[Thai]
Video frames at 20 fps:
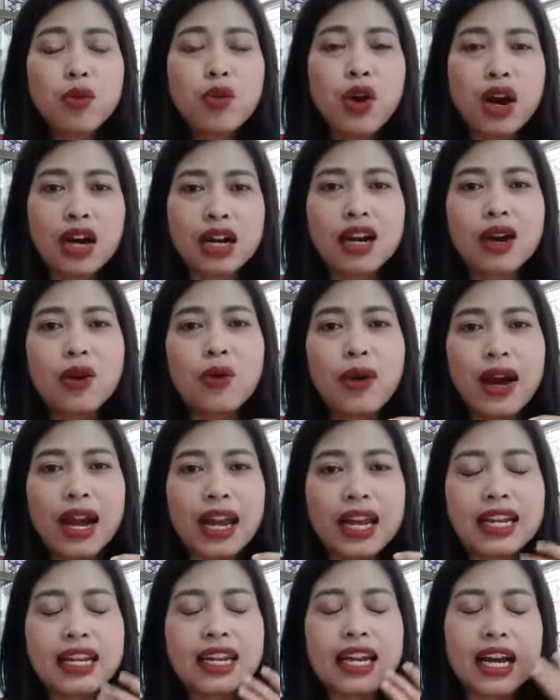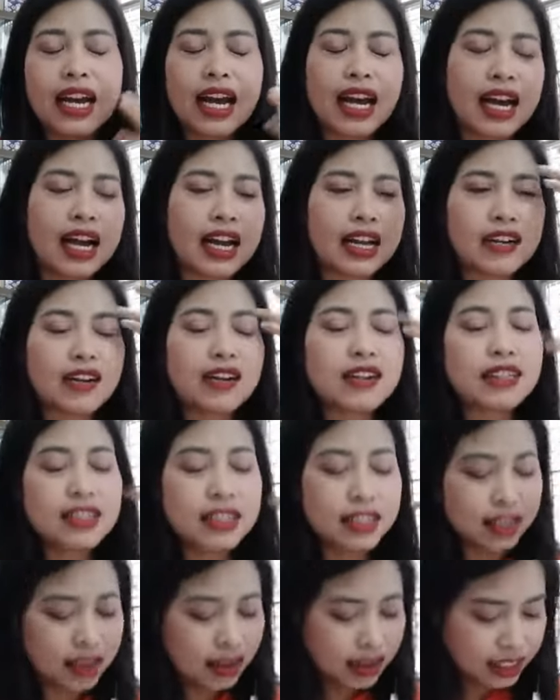วกเข้าไว้นะคะ ก็คื
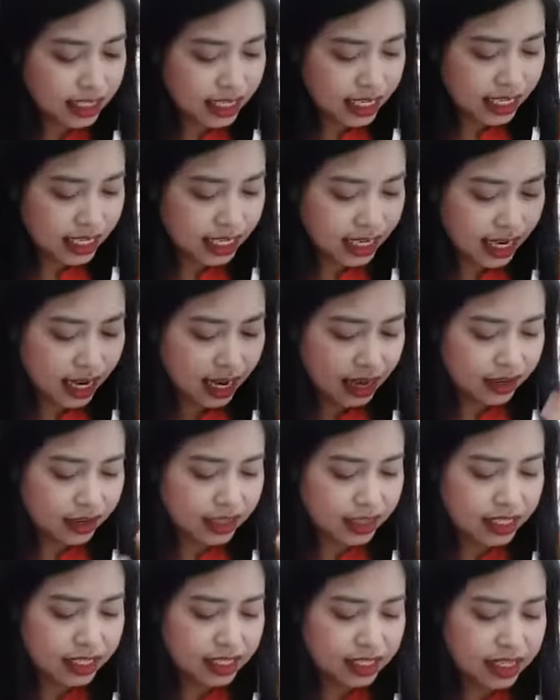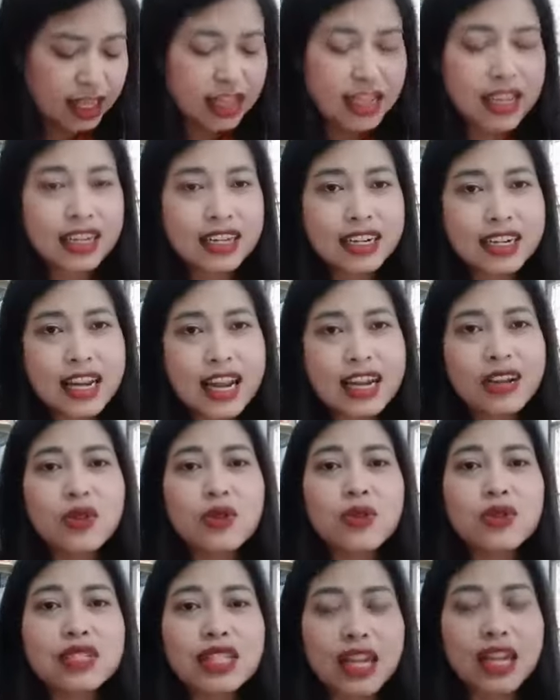อข้อ 4 นะคะ ก็คือ เรียน
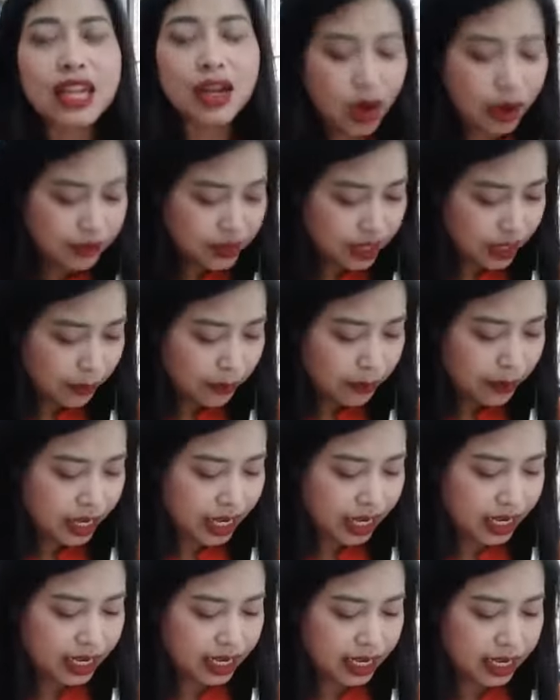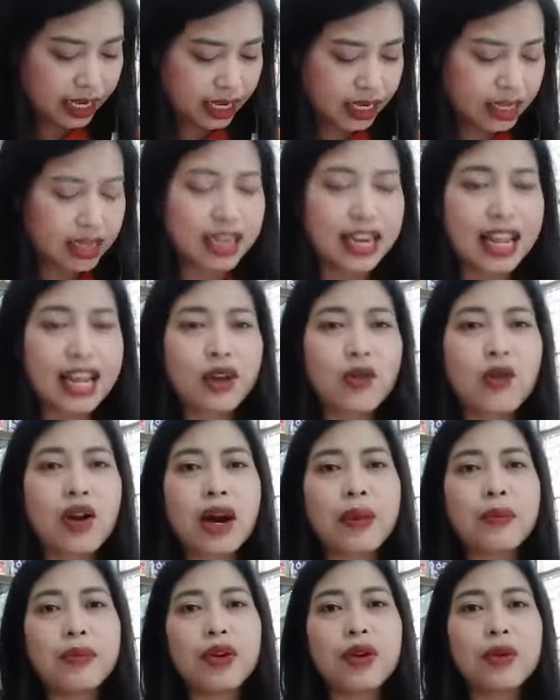รู้จากความสำเร็จนะและควา
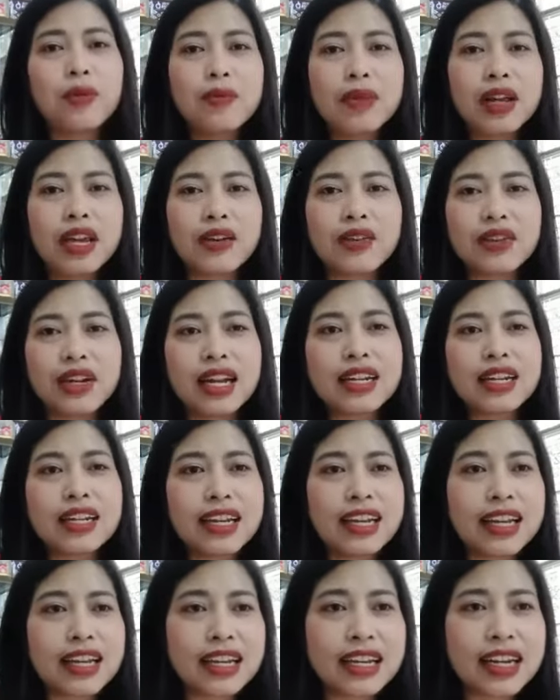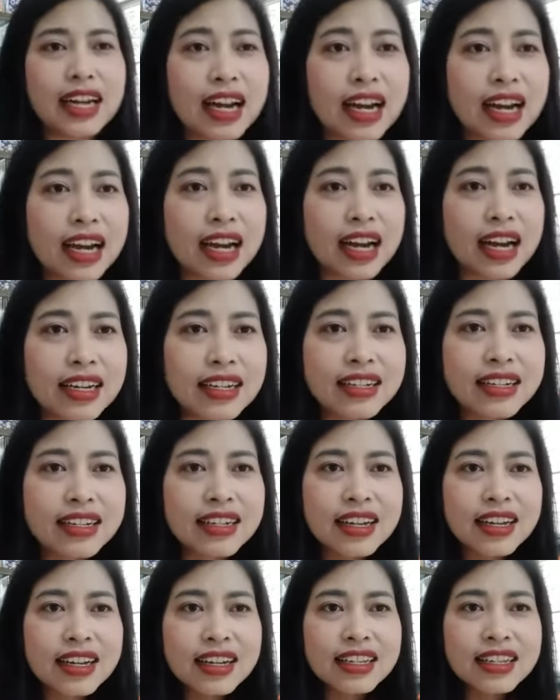มล้มเหลวนั่นเองนะคะ
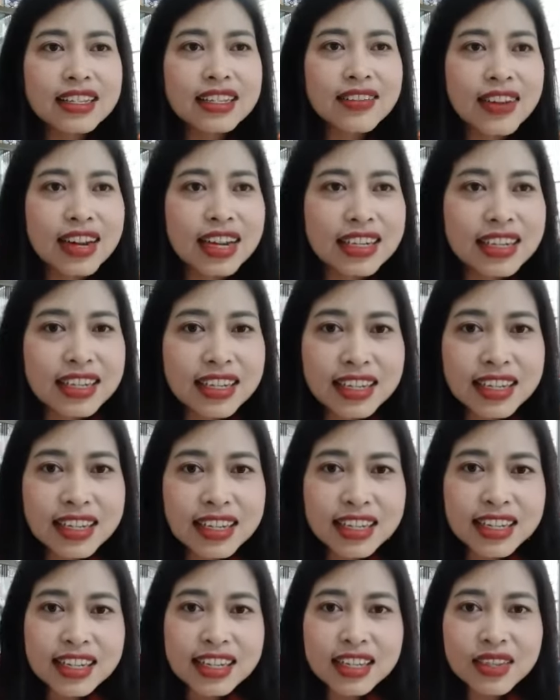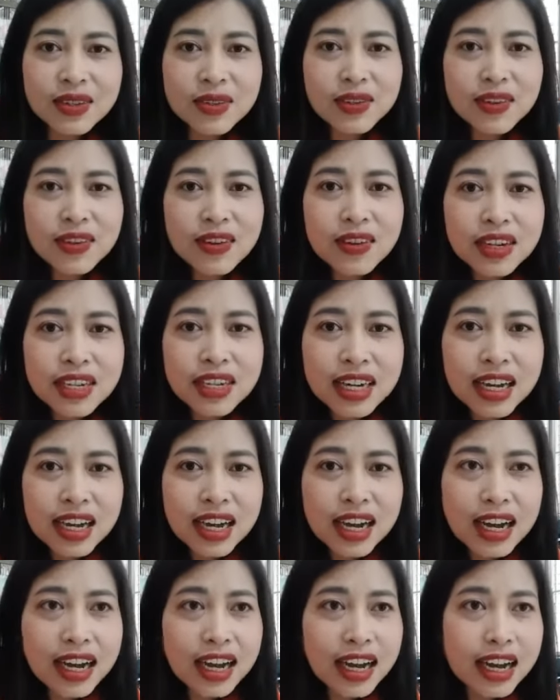สวัสดีทุกคนนะ
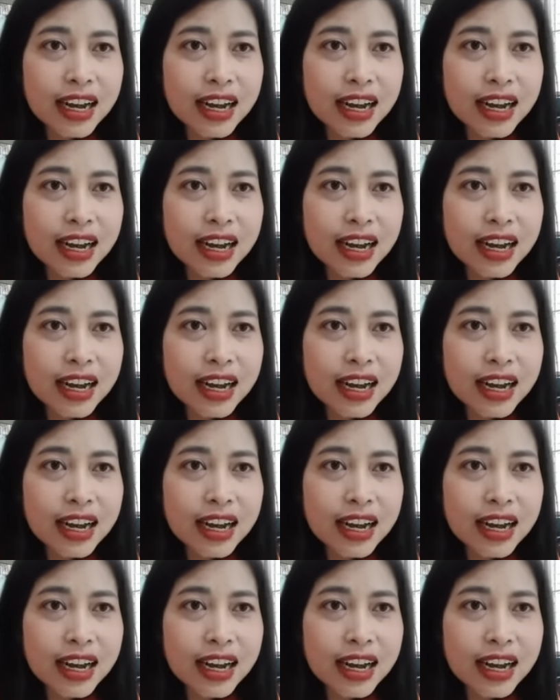คะ